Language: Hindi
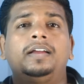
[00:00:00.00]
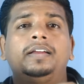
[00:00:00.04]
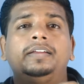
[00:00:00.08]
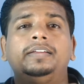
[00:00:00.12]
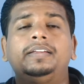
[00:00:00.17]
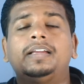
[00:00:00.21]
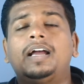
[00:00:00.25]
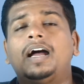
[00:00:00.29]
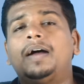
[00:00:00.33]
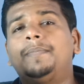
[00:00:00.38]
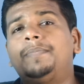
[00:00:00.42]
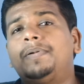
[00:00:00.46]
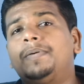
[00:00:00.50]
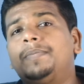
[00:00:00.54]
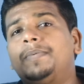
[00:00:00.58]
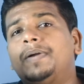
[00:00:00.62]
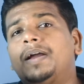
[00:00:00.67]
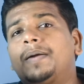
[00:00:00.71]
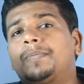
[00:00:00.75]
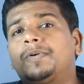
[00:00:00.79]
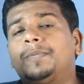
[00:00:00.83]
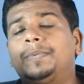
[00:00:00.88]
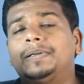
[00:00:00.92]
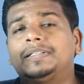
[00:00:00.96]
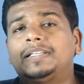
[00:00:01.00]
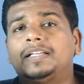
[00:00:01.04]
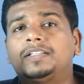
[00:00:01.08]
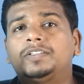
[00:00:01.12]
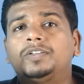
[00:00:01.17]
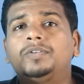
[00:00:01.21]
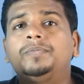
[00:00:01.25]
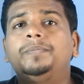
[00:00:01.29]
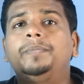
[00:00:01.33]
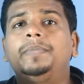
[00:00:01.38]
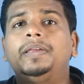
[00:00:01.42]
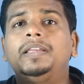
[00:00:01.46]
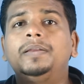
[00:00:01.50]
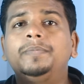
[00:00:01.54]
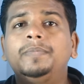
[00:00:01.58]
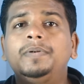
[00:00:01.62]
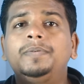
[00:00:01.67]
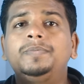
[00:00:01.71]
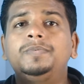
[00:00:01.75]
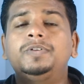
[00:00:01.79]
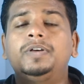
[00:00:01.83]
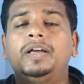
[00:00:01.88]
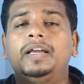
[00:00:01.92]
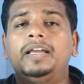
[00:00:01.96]
यहाँ पे मैं आपको बताता हूँ
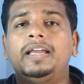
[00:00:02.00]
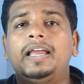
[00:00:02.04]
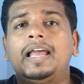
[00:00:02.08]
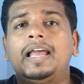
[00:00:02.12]
मिनिमम जो है